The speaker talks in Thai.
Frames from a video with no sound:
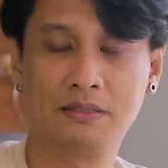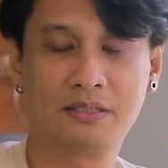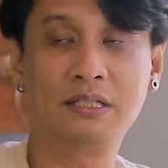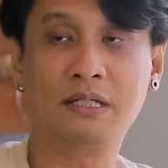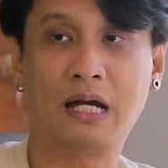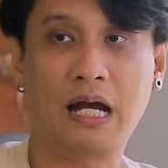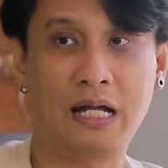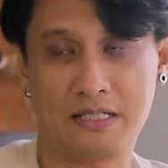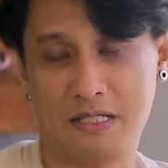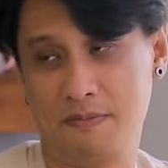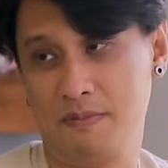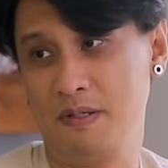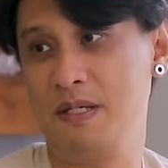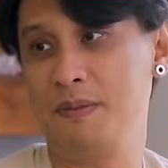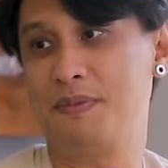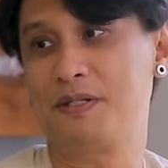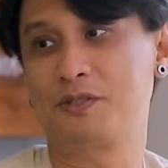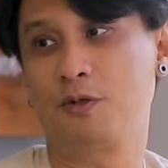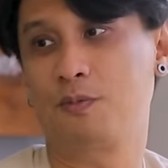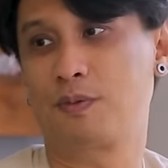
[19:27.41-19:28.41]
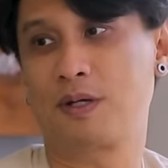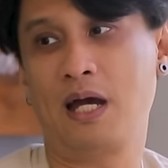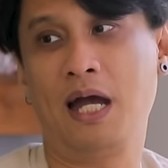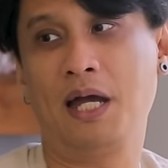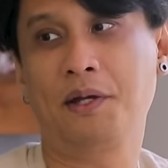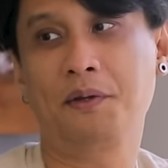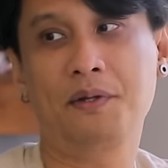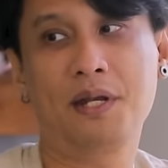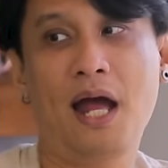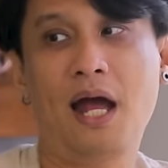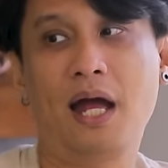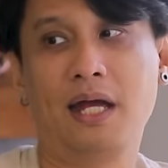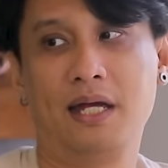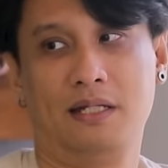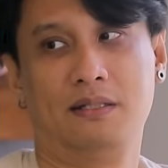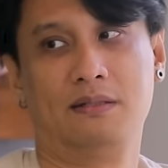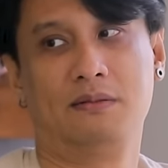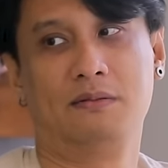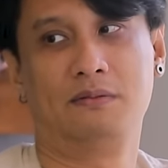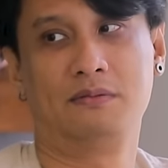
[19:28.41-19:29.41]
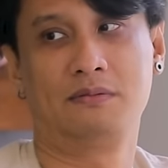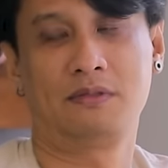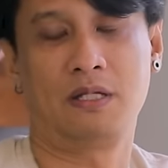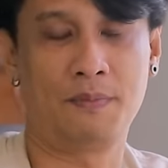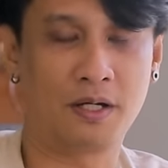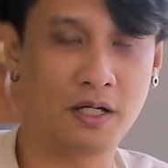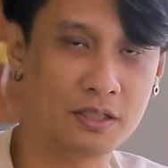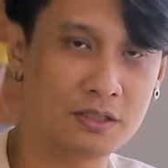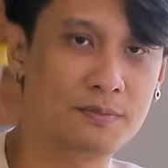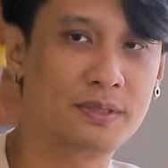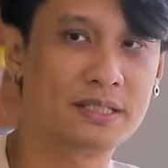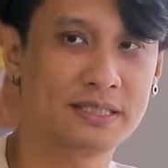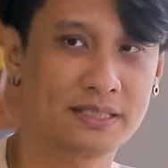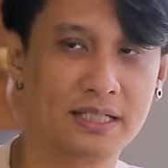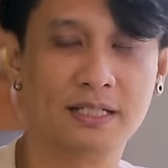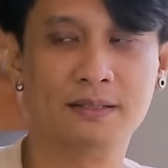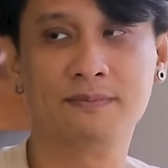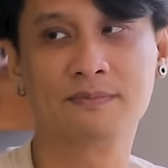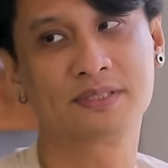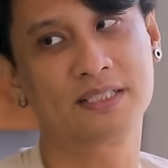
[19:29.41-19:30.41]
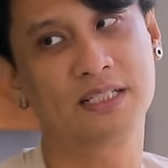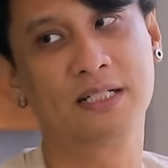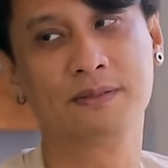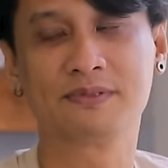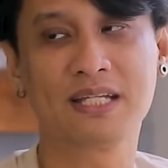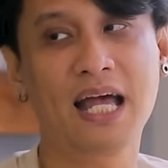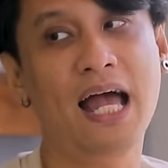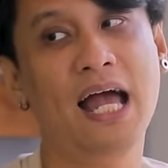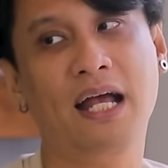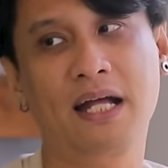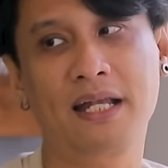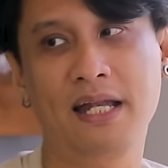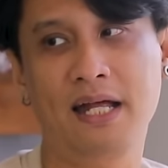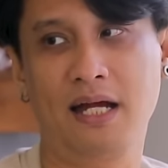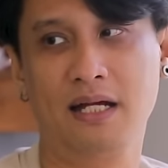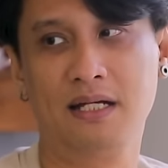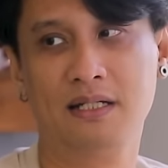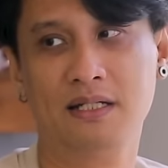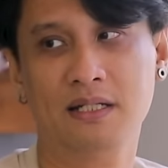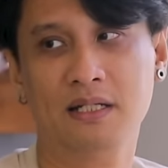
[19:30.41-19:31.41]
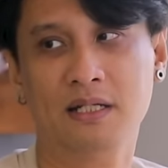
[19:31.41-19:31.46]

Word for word: ซึ่งอาจจะไม่มีประสบการณ์ก็ได้ แต่มันก็ต้องมาเสริมเสริมสร้างกันอะ